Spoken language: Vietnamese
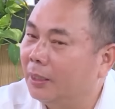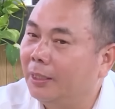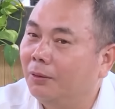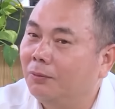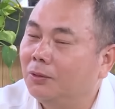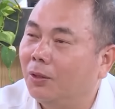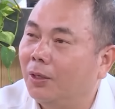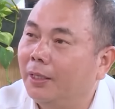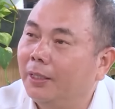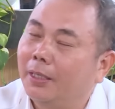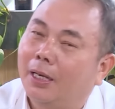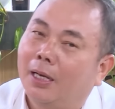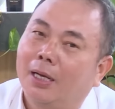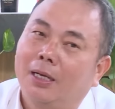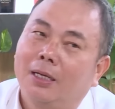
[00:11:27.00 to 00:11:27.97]
Thì đúng rồi,
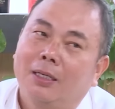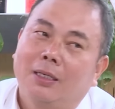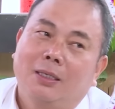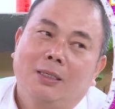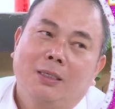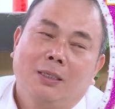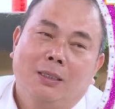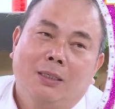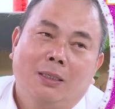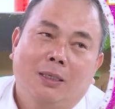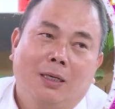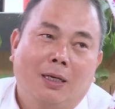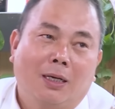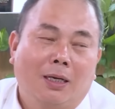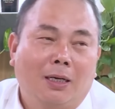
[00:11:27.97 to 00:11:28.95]
à,
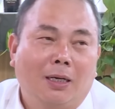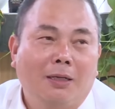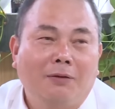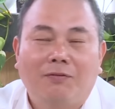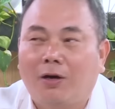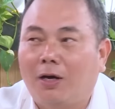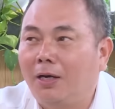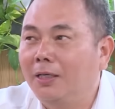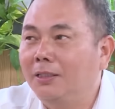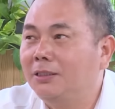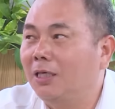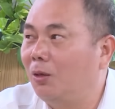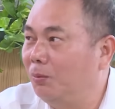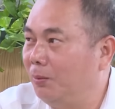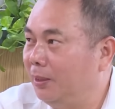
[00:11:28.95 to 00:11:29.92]
à, lấy vợ lấy
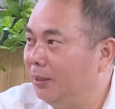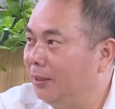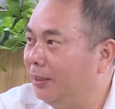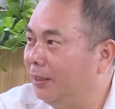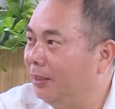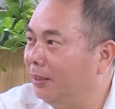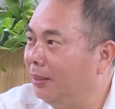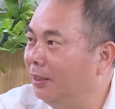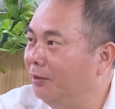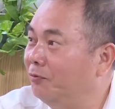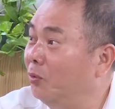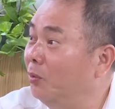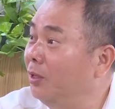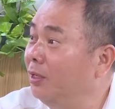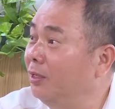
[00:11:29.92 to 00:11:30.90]
chồng ấy, thì người
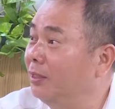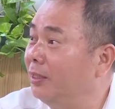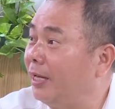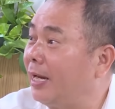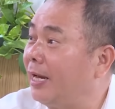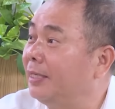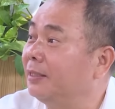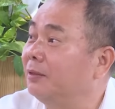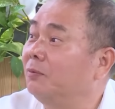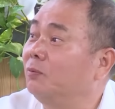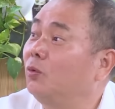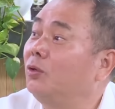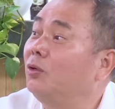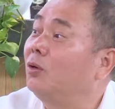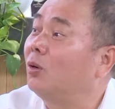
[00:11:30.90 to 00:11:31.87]
phụ nữ thì ai
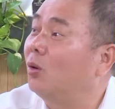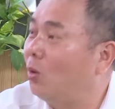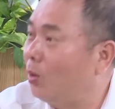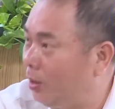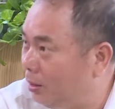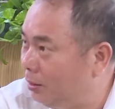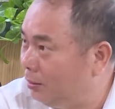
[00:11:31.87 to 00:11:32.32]
cũng muốn có con.